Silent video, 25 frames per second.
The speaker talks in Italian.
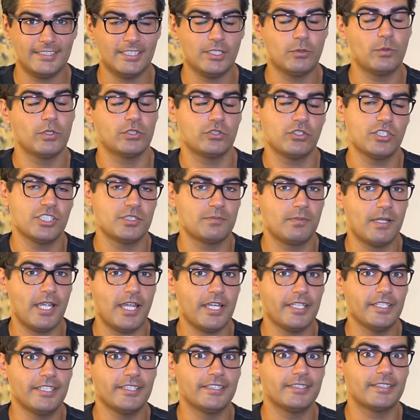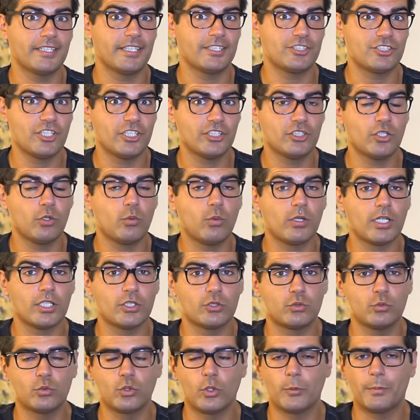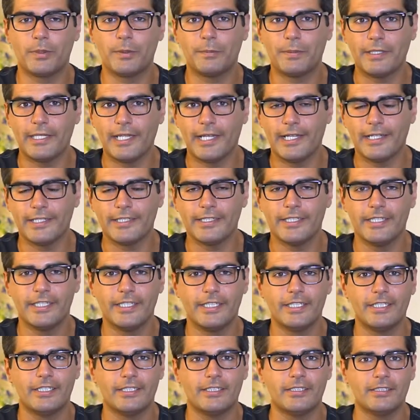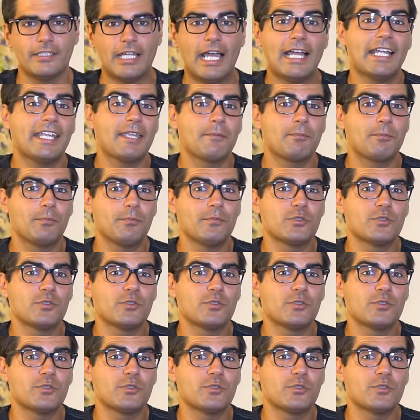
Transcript: di questo display di 341 ppi, eh, anche